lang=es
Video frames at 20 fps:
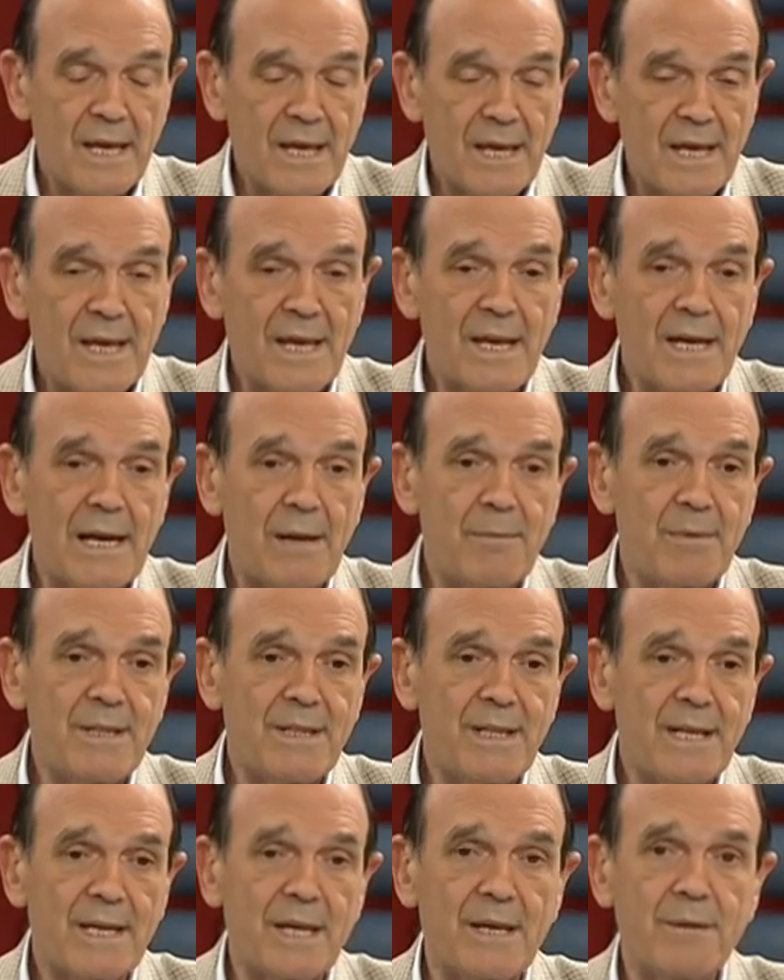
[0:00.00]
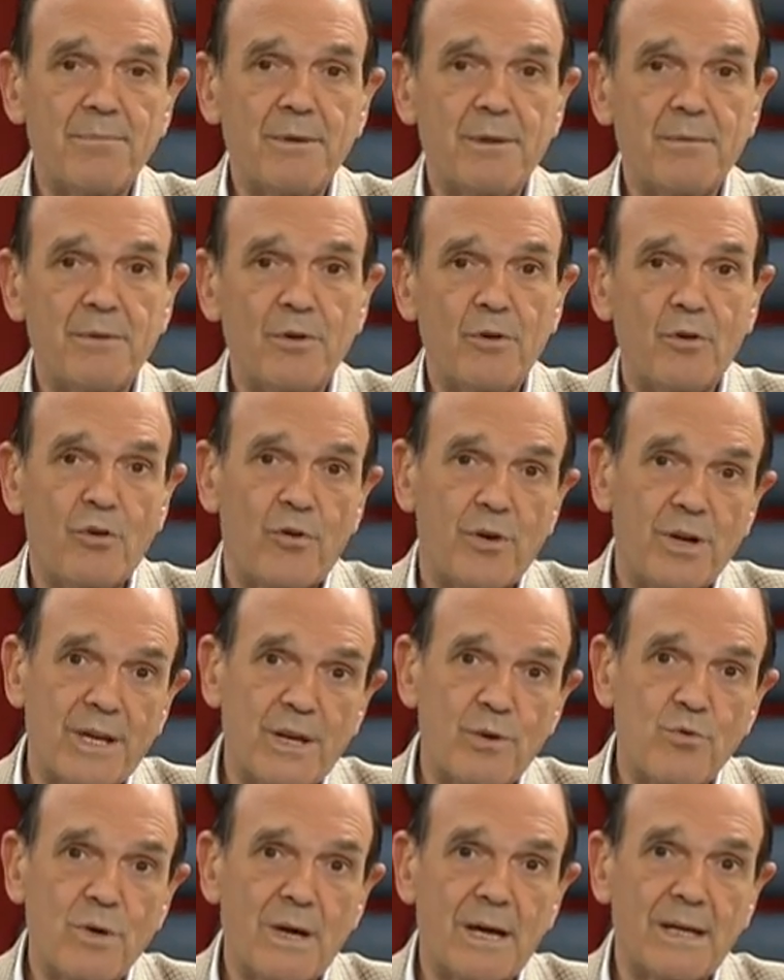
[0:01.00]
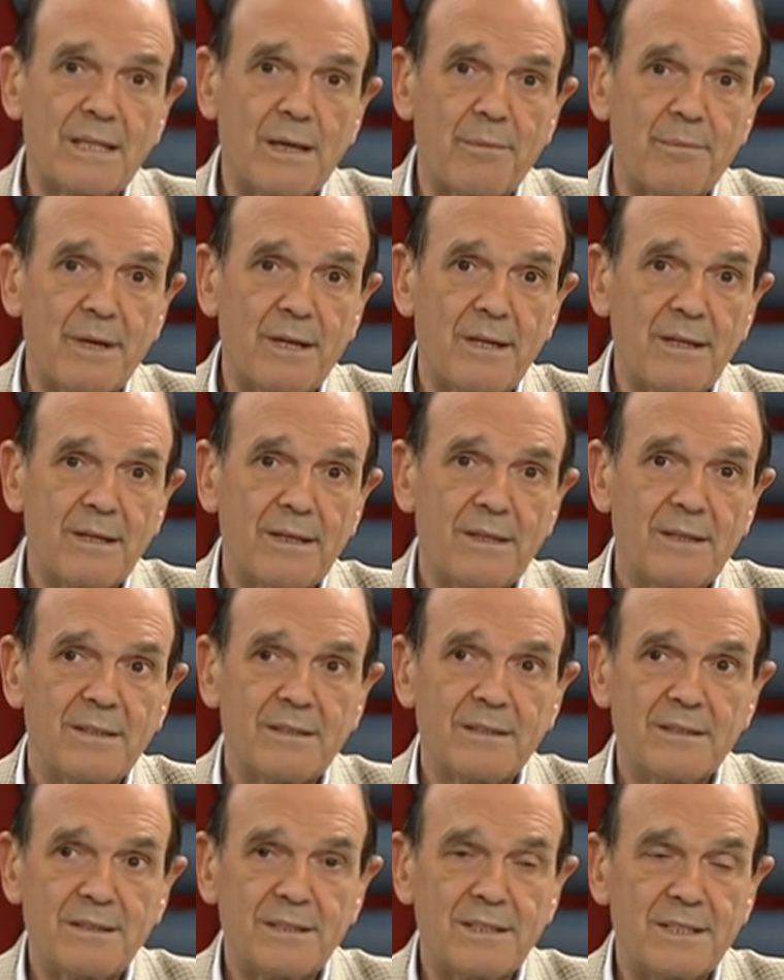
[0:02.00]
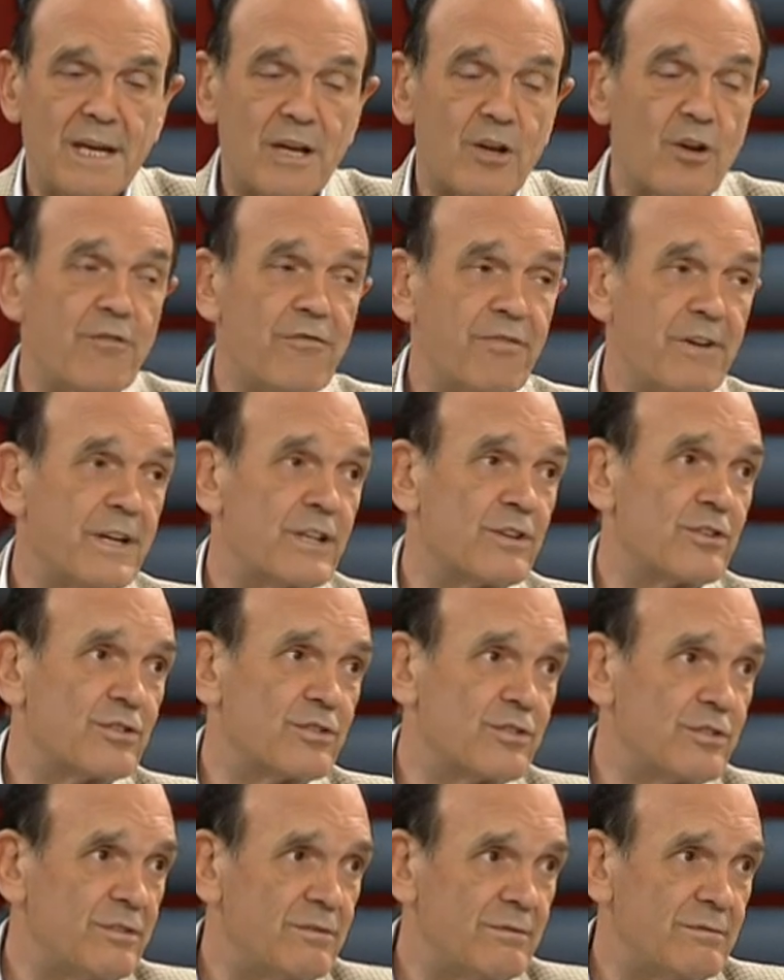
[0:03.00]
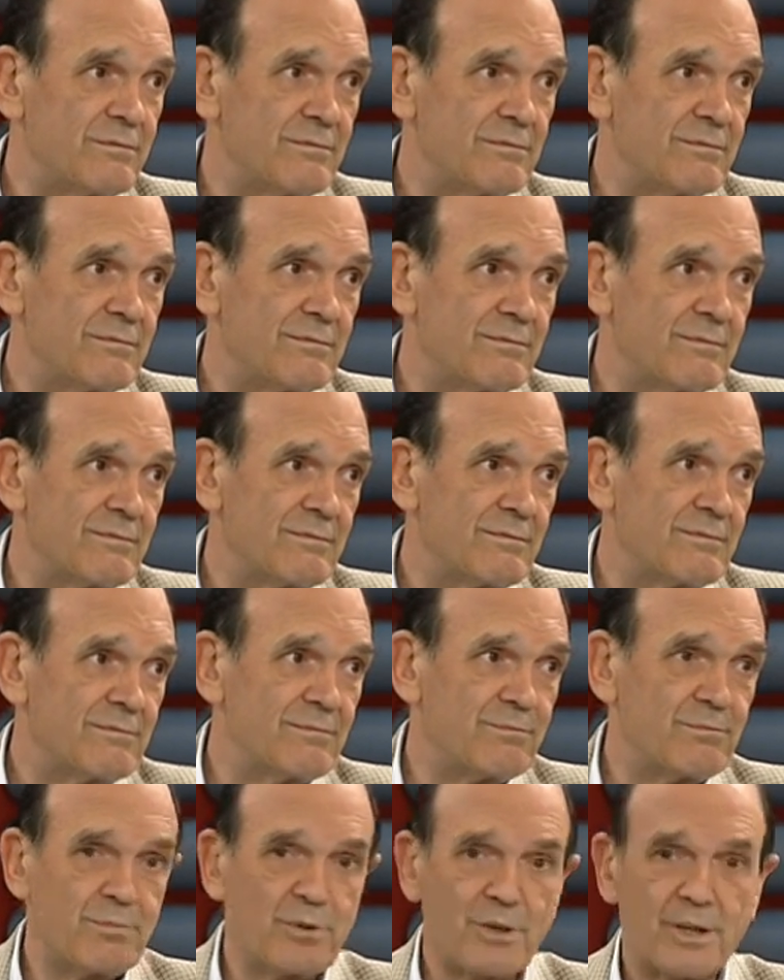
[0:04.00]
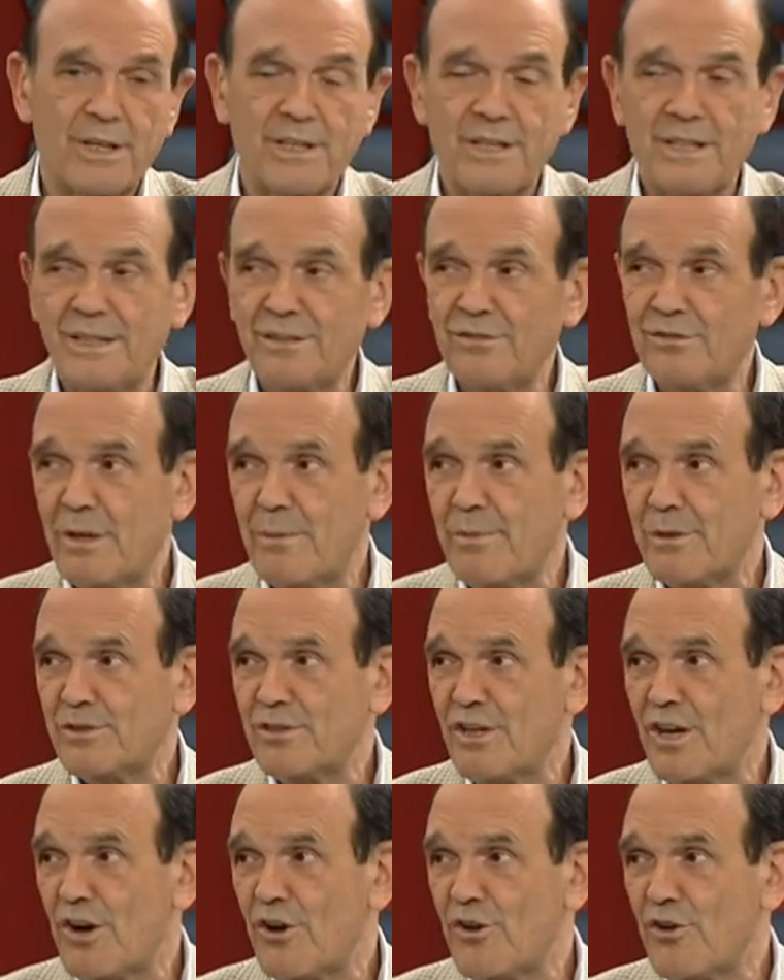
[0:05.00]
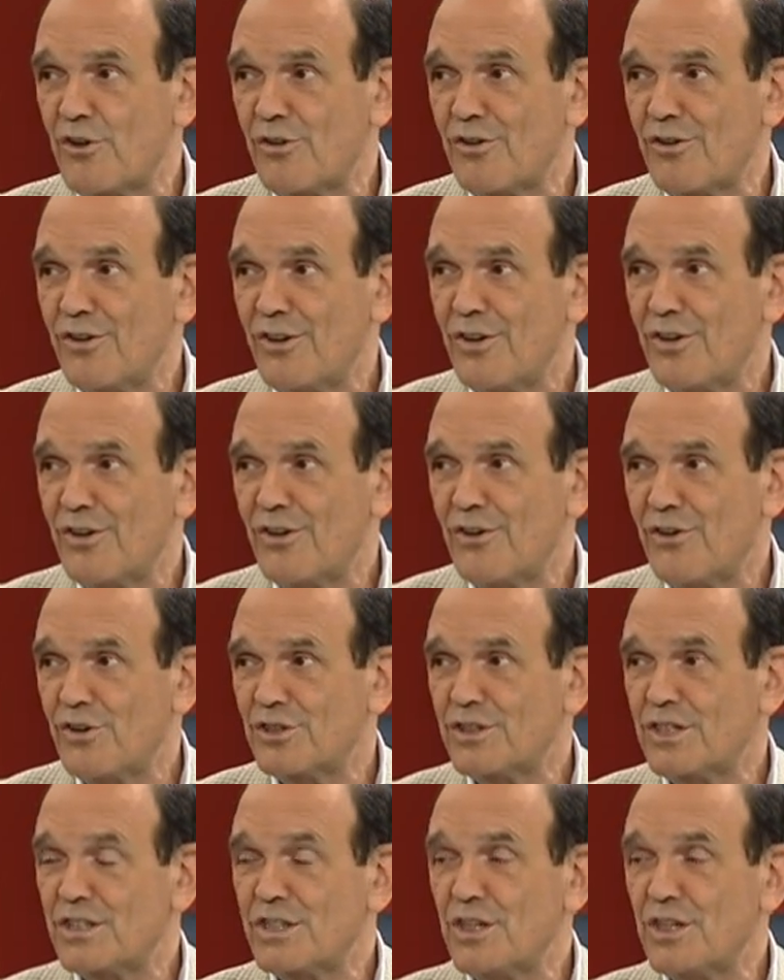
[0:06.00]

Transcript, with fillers: En generalmente hay que hay que buscar también si hay conflictos, ¿no? Claro. Porque si una persona no, no se, se